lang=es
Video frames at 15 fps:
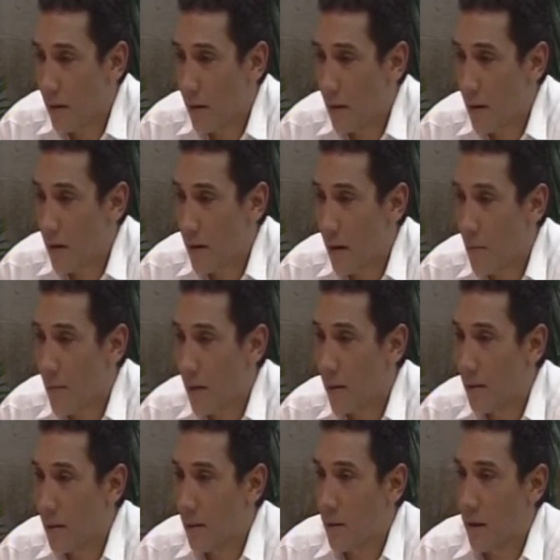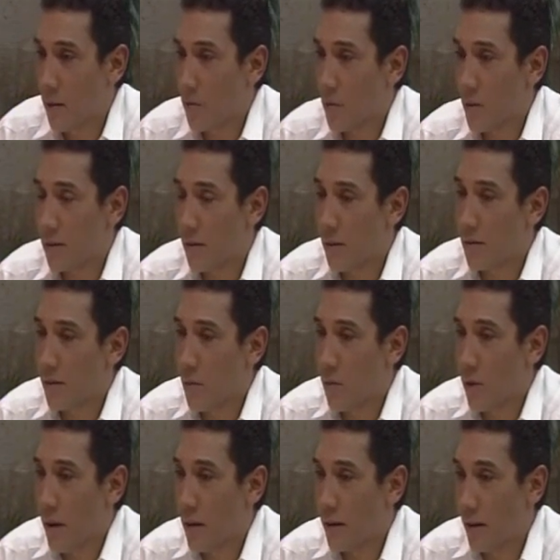eh, realmente tiene una incidencia
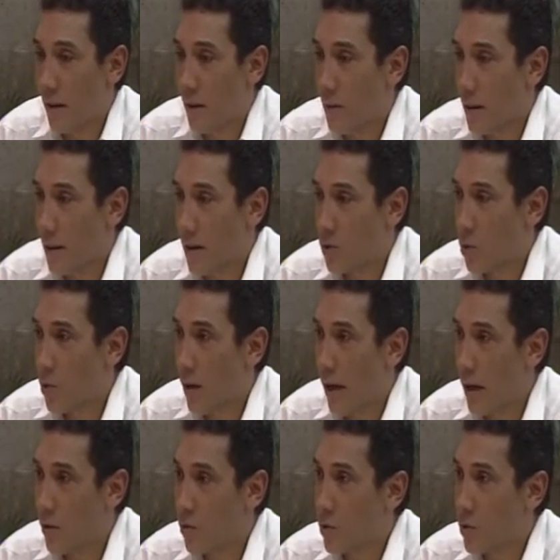muy grande en la vida de la ciudad,